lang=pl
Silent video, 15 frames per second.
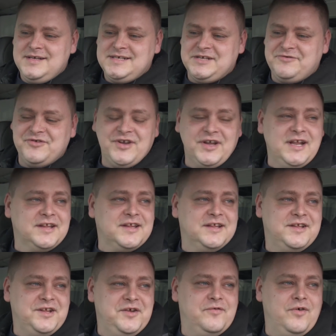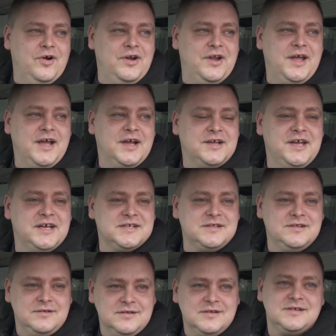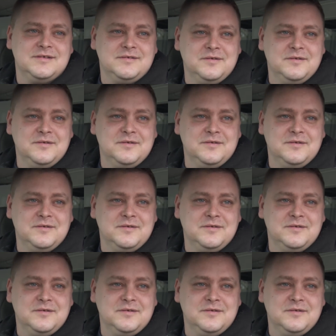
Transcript: zazwyczaj na te dni wolne jak jest, no,